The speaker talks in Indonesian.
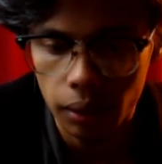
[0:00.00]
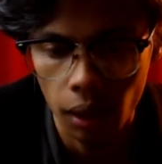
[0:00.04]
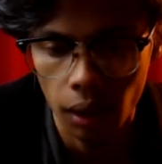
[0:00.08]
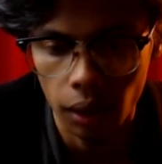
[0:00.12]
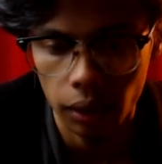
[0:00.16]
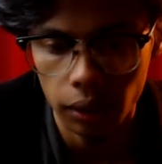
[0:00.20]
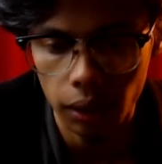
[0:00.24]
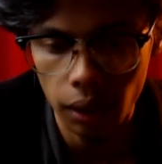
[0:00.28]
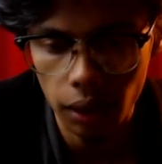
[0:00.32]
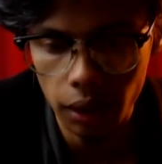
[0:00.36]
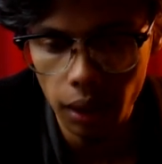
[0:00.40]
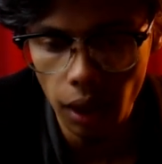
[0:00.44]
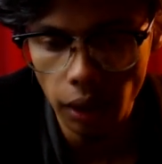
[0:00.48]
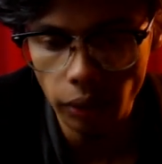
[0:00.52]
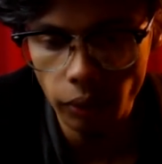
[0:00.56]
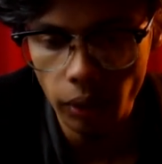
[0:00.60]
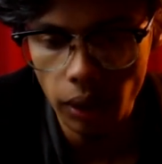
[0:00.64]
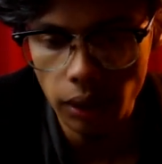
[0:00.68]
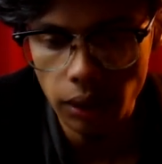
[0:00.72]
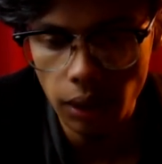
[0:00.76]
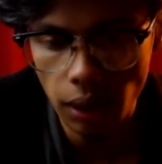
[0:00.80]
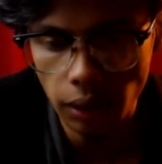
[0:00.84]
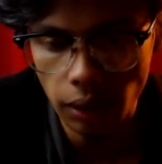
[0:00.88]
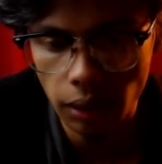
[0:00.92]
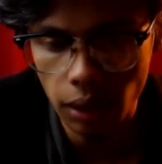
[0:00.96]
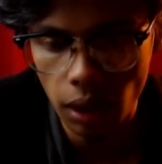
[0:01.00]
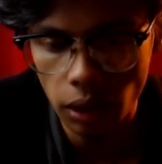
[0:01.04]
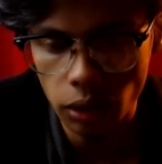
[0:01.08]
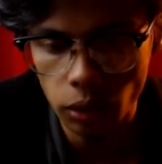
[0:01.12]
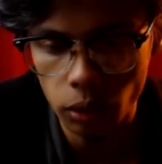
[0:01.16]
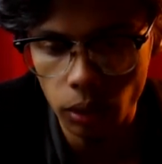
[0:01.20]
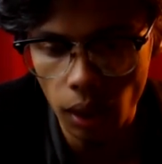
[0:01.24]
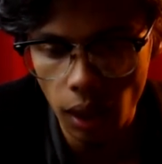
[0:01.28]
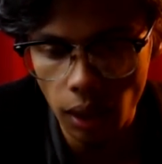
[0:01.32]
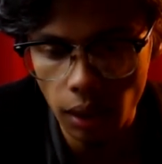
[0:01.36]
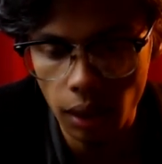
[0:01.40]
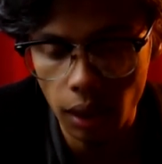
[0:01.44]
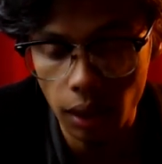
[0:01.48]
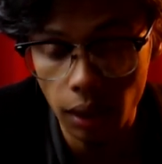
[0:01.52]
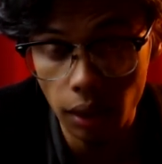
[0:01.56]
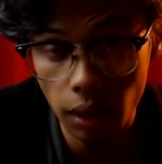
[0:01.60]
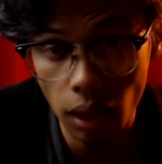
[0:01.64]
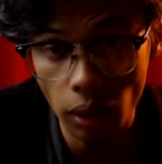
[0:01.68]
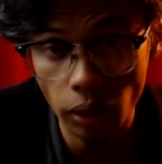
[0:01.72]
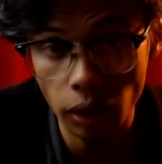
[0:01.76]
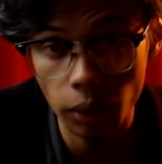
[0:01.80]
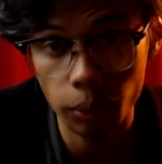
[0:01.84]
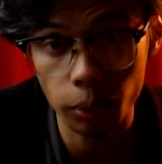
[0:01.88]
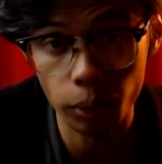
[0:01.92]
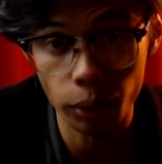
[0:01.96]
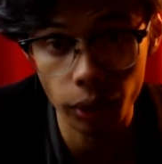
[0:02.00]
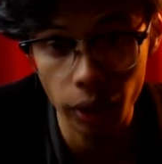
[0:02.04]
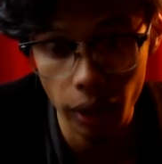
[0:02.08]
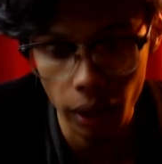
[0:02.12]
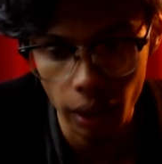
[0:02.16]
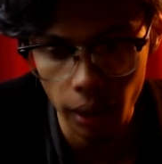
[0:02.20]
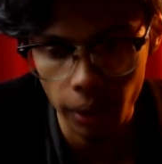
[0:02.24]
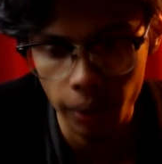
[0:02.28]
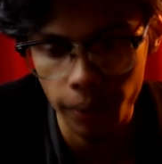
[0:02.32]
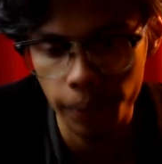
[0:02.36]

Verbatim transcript: terlihat wajah tidak suka dari raut ibunya.